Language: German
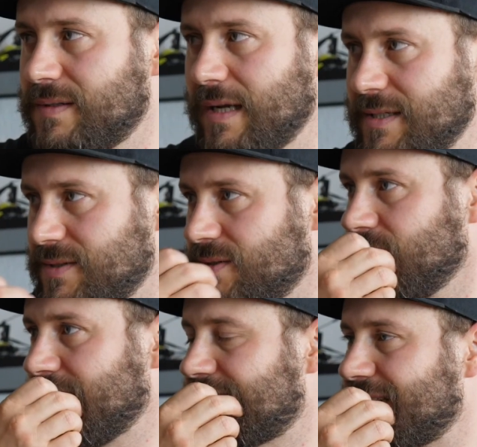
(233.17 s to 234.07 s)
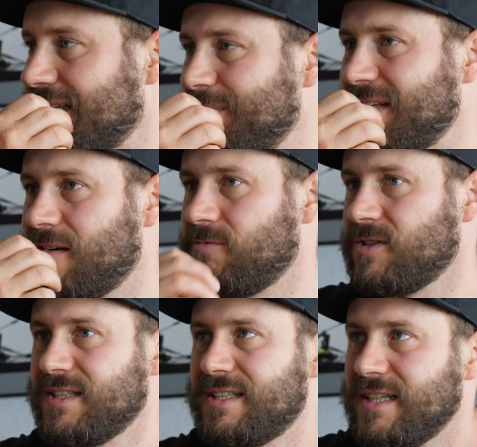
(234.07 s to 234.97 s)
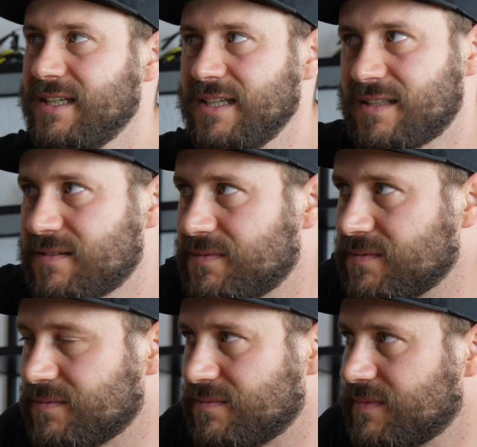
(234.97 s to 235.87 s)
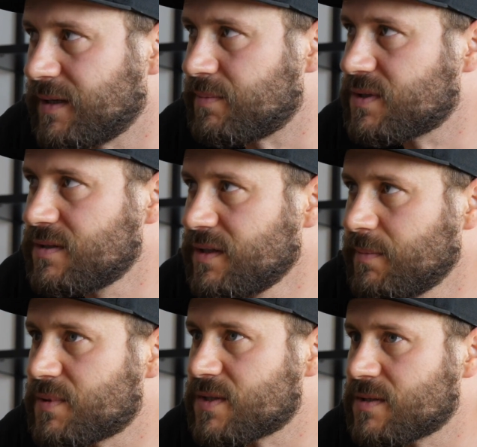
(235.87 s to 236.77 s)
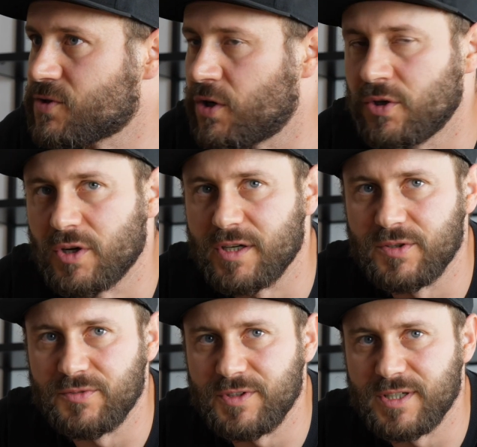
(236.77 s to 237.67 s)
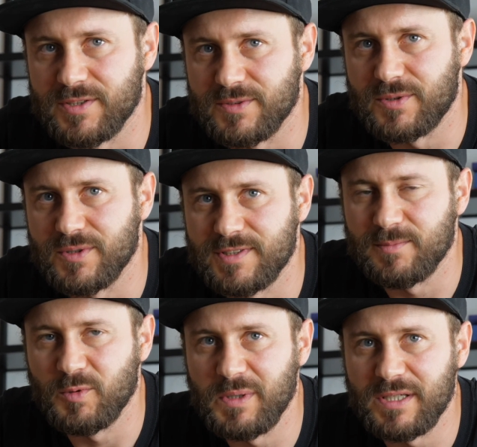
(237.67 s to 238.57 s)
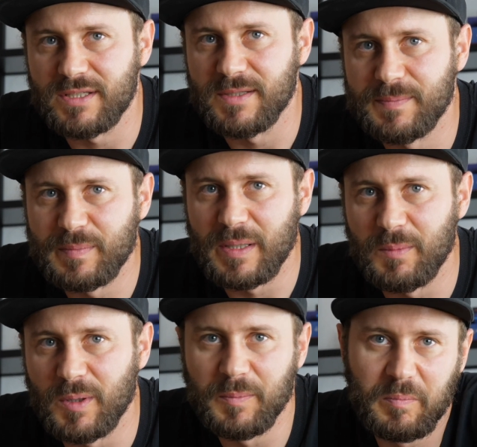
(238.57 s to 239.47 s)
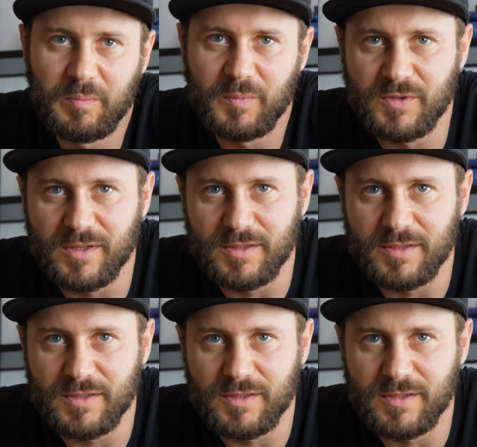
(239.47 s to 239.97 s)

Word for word: und also so extreme Nervosität gibt es schon noch hin und wieder so kurze Momente, aber ist